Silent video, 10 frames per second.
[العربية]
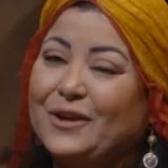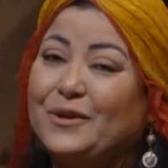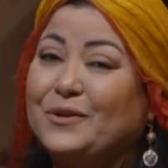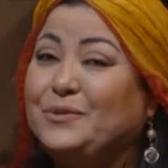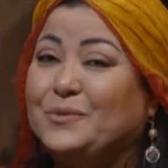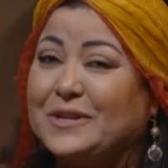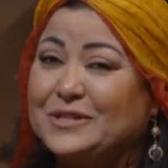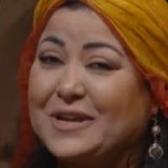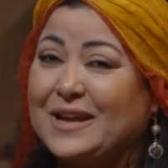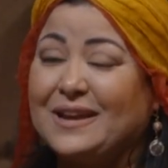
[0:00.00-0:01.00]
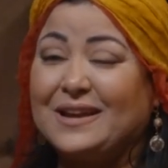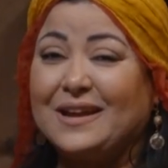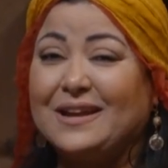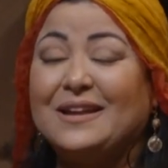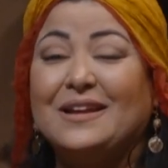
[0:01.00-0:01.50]
غدوه ان شاء
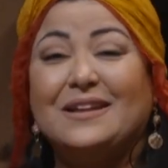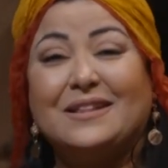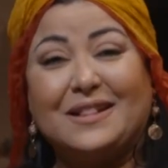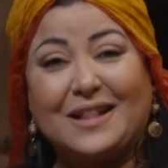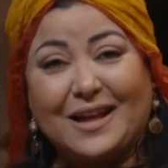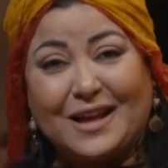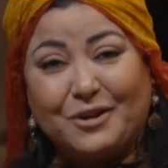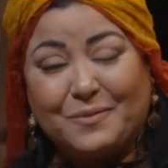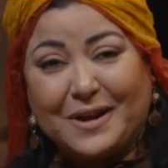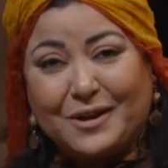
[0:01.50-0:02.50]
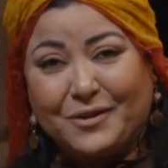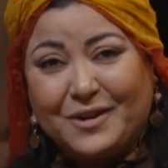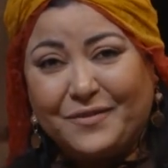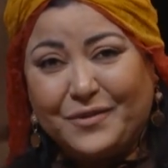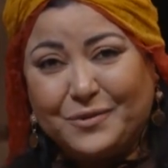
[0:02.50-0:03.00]
الله نتلاقاو مره
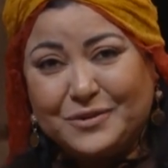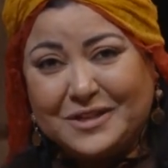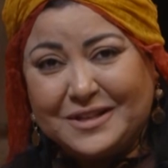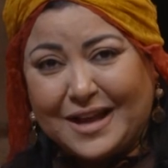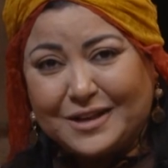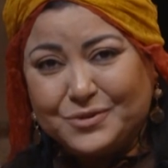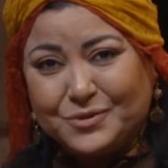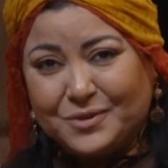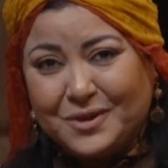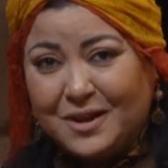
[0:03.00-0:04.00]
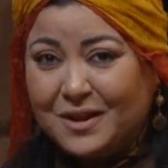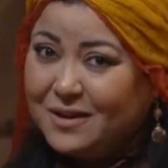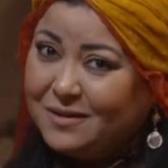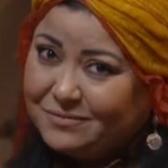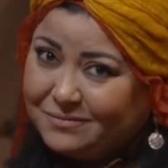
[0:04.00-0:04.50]
اخرى في كوجينه عاشور
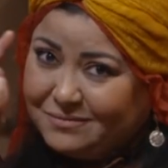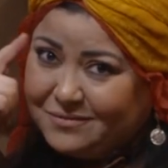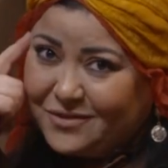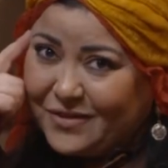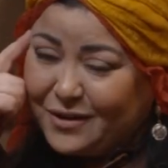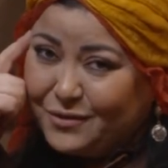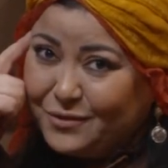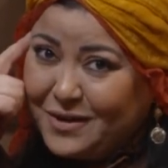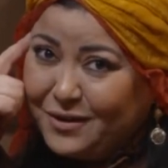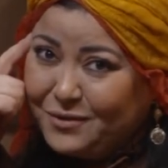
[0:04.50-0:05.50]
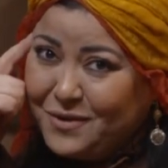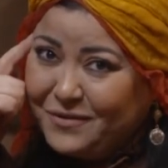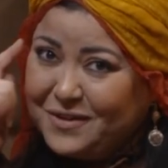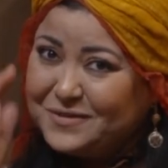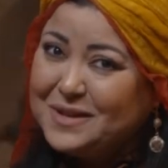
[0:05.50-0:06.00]
تفكرونا غدوه
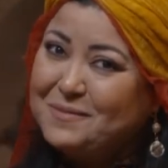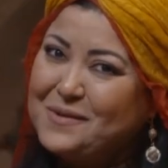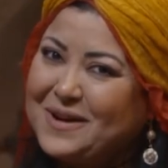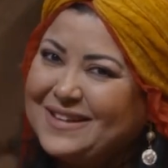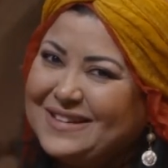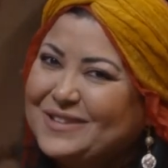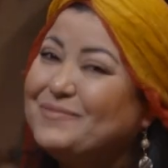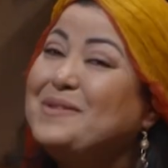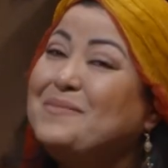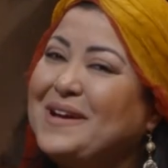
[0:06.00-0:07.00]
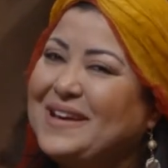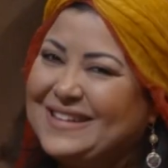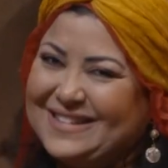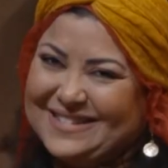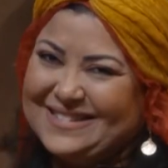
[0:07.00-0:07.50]
في نفس الموعد باي باي